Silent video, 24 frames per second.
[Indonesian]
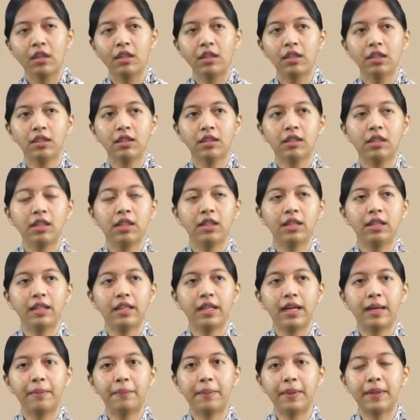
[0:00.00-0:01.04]
uh, ini
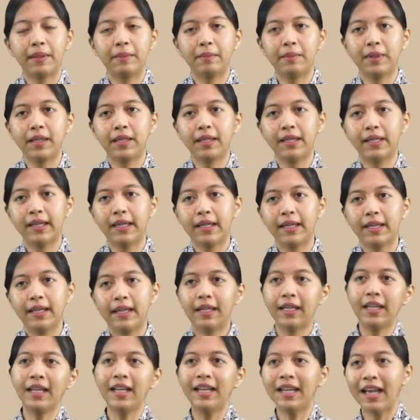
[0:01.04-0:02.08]
ya apa namanya
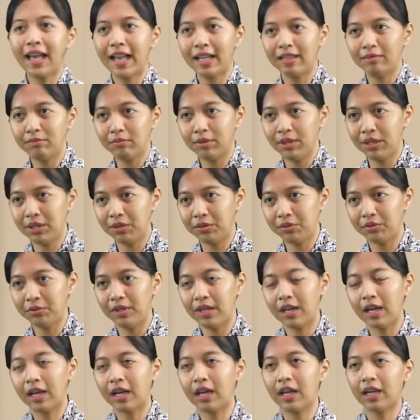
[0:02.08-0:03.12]
ringan begitu
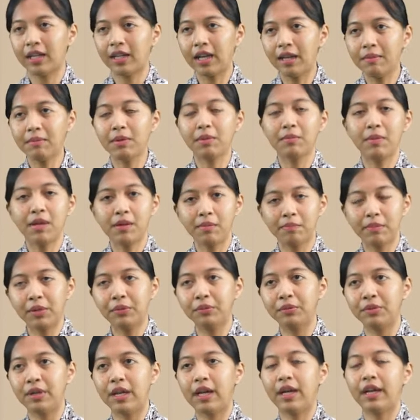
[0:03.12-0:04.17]
ya karena memang
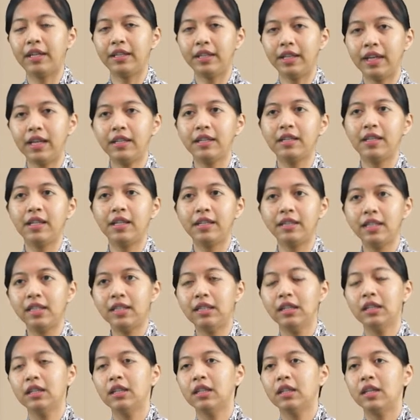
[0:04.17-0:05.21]
penggunaannya adalah di
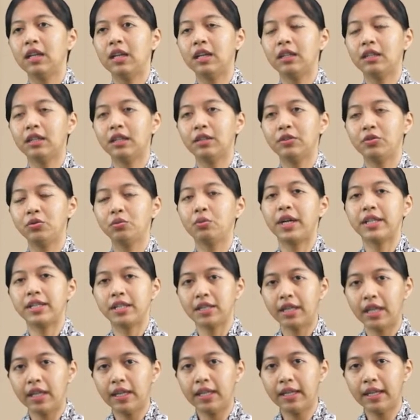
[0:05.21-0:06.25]
uh,
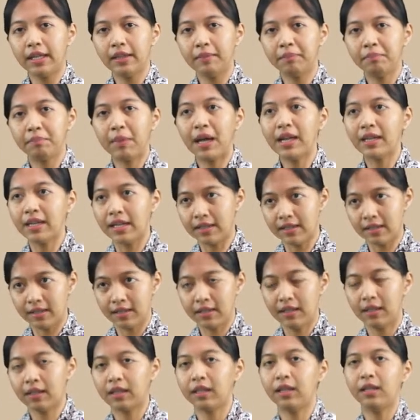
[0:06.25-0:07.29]
cuaca yang
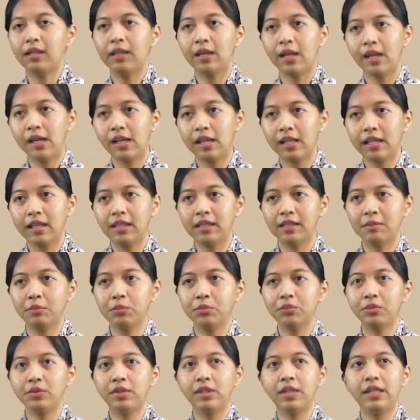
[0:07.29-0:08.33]
panas ringan
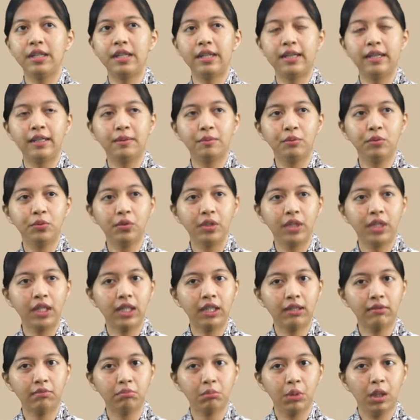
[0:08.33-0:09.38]
kemudian
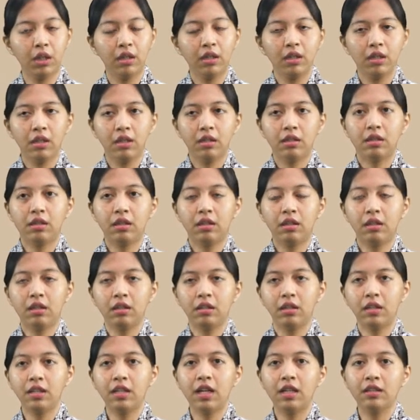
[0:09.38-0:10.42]
mungkin uh,
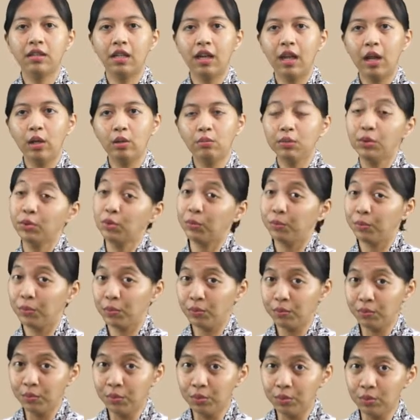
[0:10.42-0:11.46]
tidak terlalu menutup
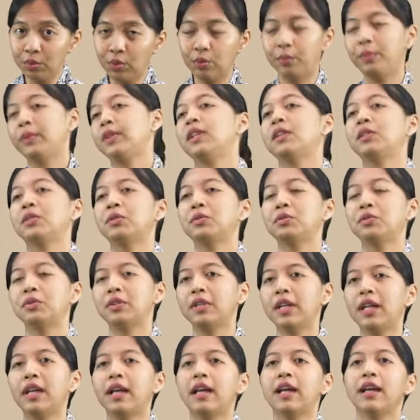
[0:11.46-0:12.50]
tubuh begitu.
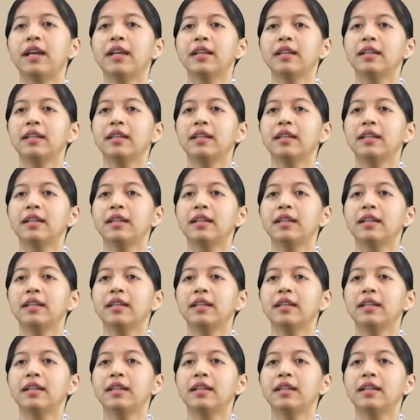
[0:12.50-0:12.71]
Nah